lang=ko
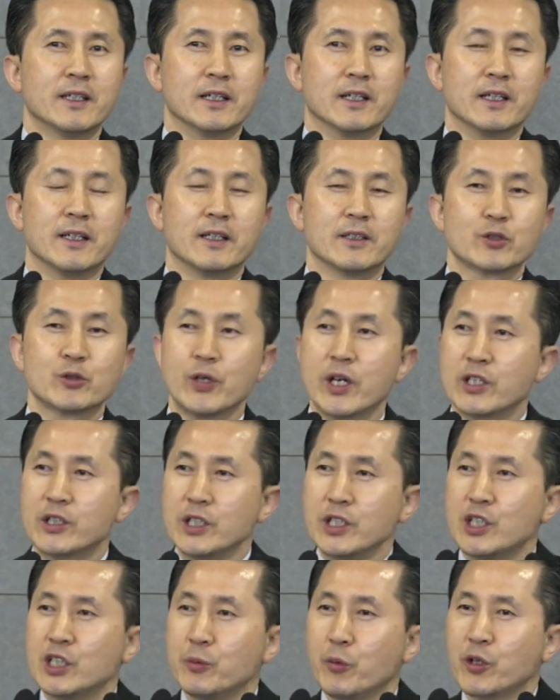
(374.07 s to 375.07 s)
어,
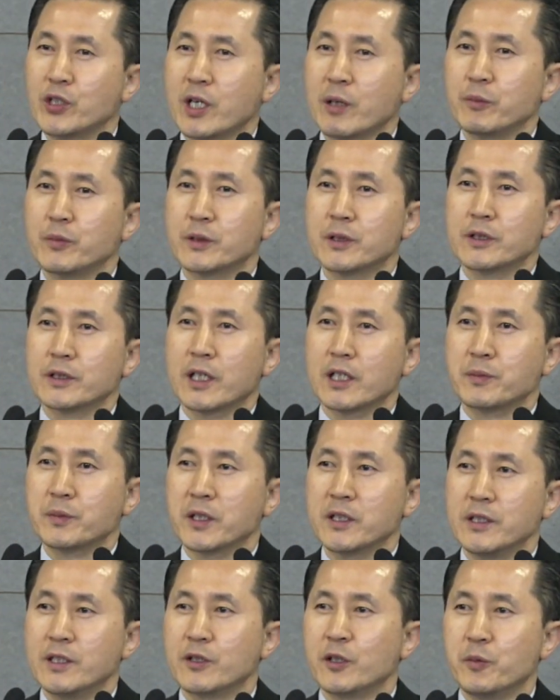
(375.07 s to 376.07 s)
출애굽기 25장부터
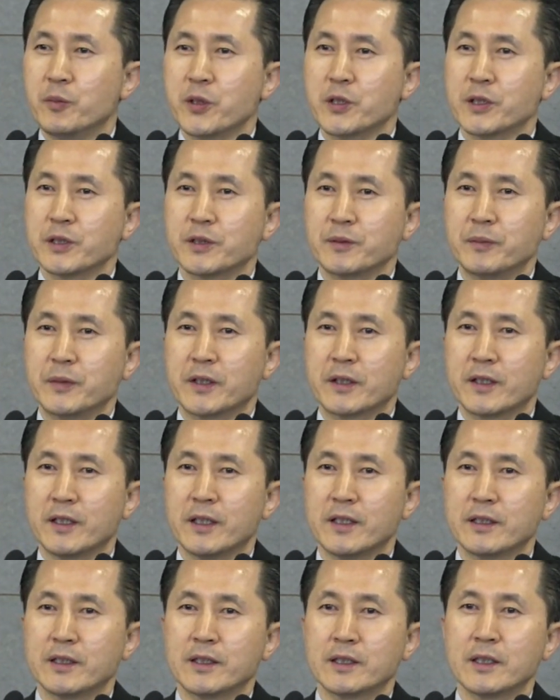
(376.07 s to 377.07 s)
40장 읽어
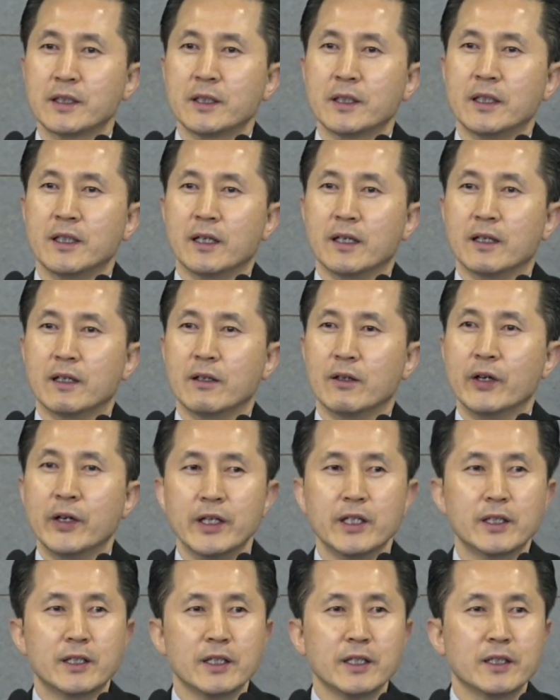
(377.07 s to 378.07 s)
보셨습니까?
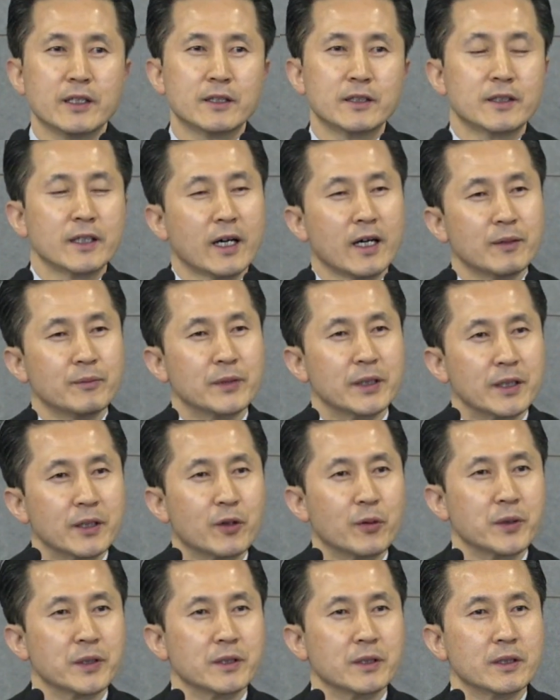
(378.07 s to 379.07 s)
레위기를 어, 다 한번
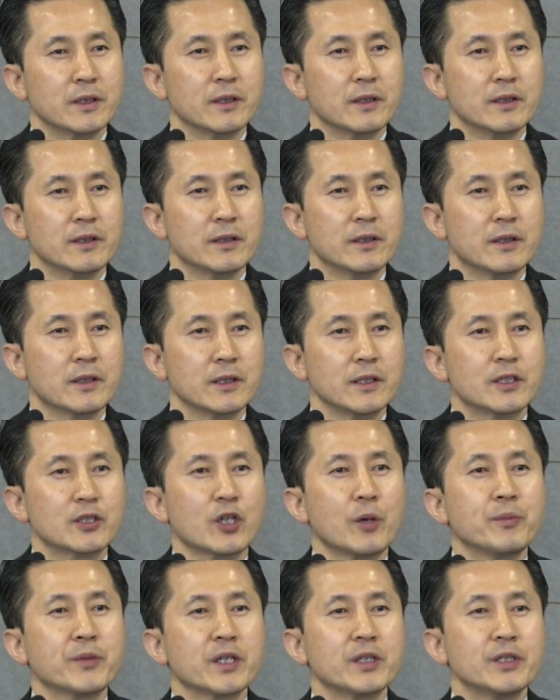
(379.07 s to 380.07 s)
읽어 이
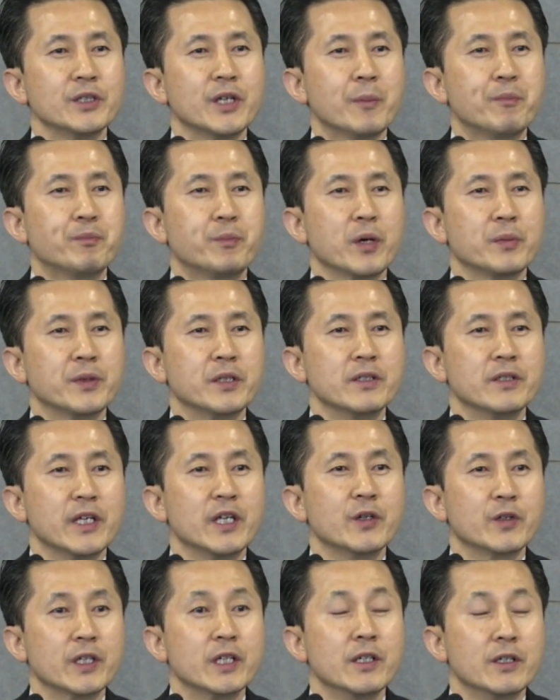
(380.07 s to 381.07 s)
섬기는 예법인
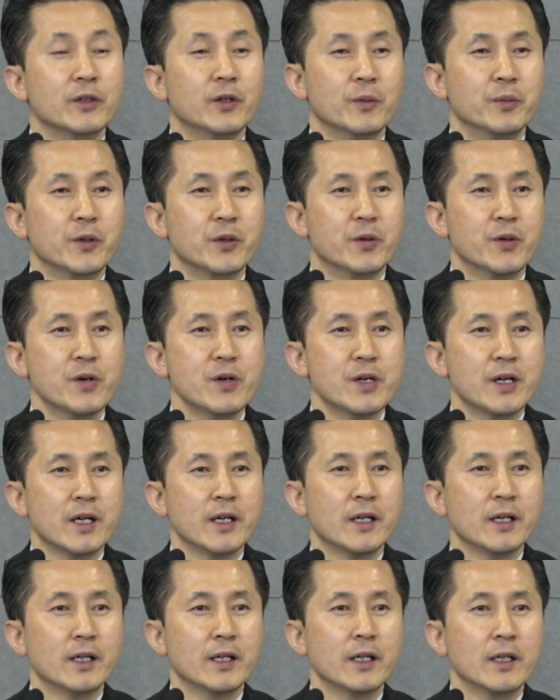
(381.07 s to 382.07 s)
레위기를 읽어보고
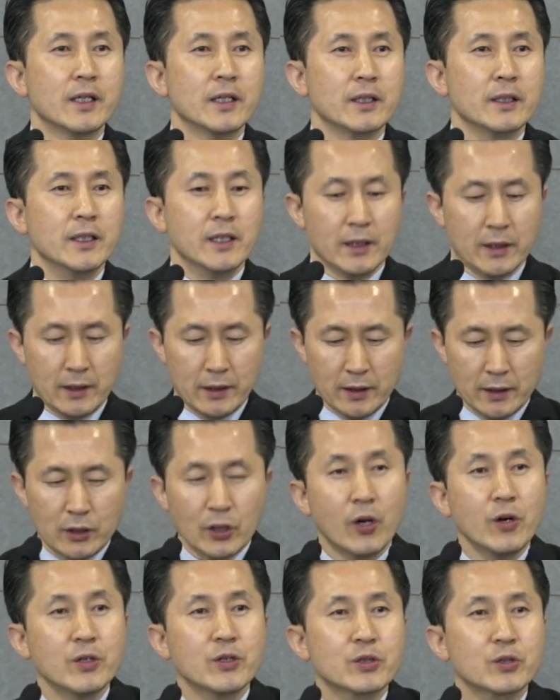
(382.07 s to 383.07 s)
이
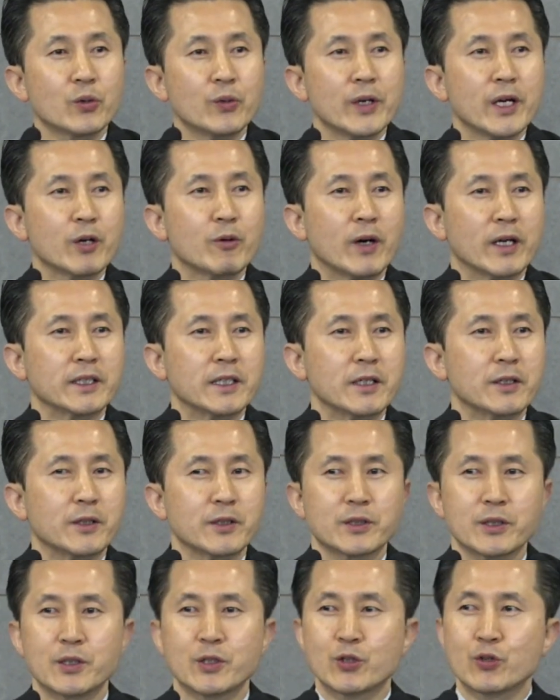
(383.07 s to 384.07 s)
성소에 관한
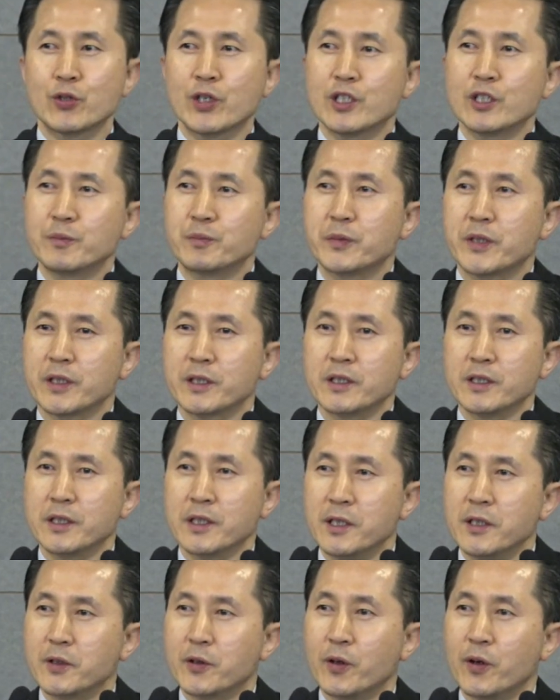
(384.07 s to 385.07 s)
것을 출애굽기를
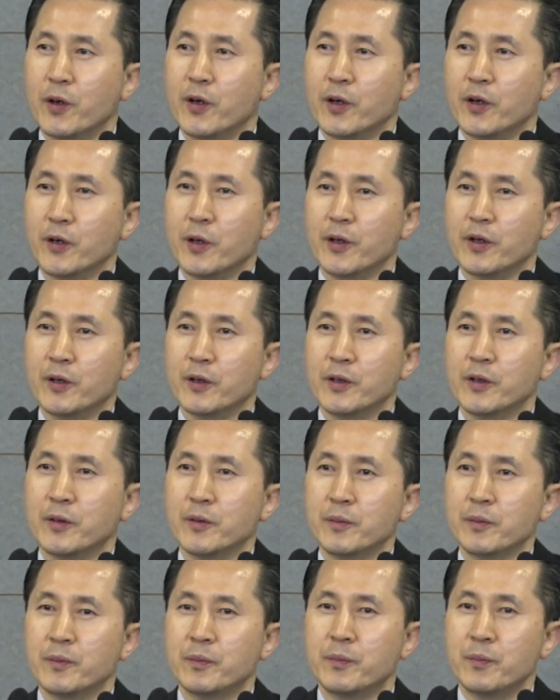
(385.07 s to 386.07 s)

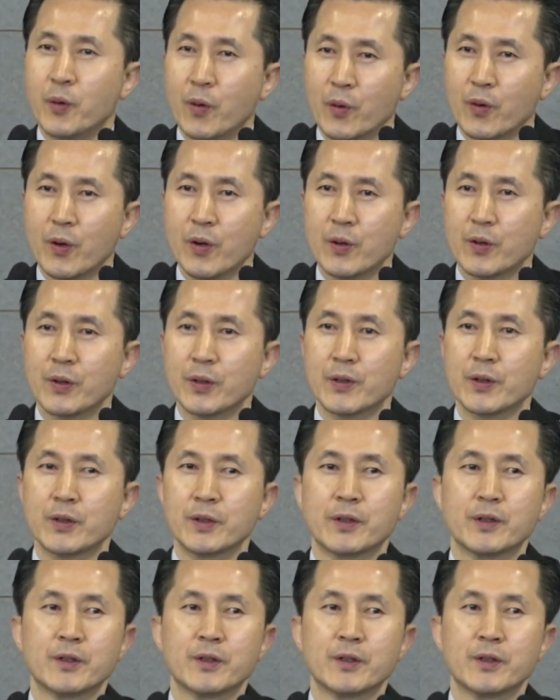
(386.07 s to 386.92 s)
읽어보고